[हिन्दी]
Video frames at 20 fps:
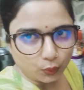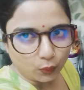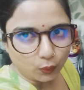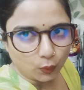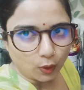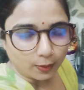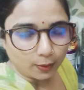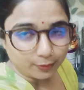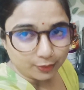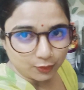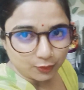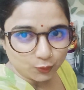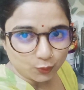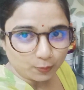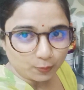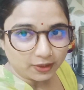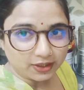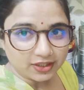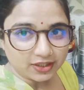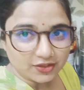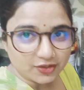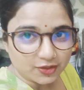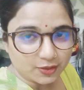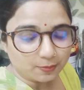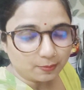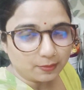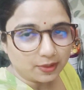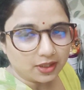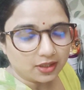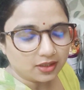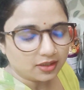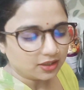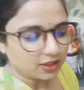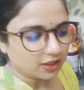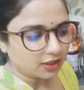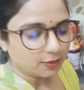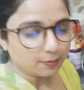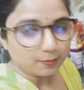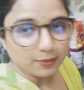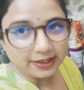तो अभी हूँ मैं किचन में
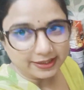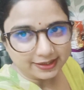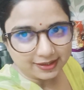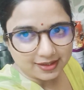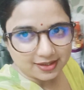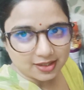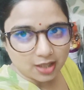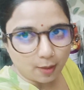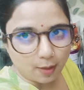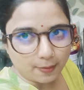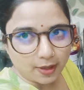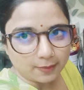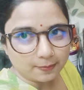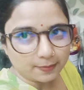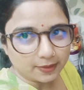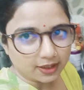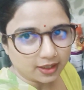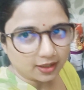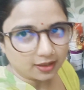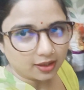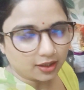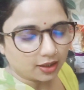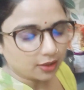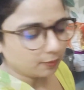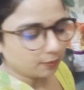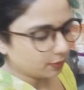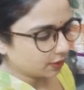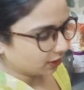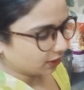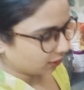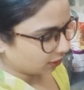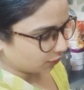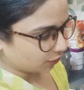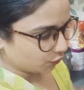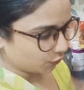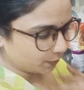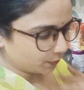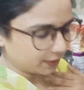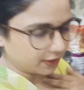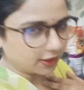ये व्रत का सामान बनाना है व्रत
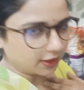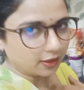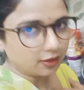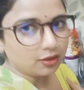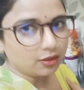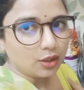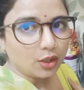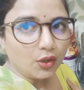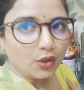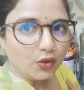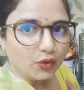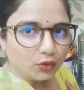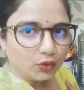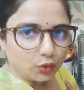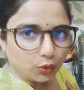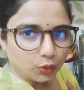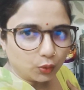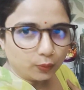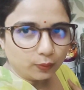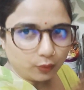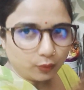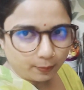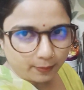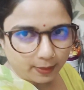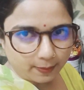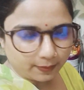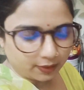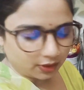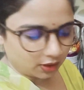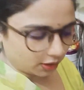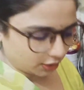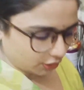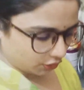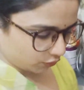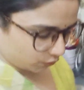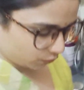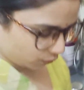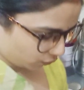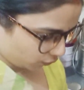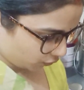का जो भी है तो वो मैं बना
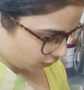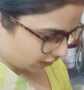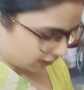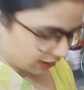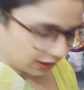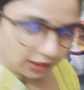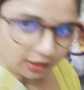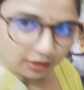रही हूँ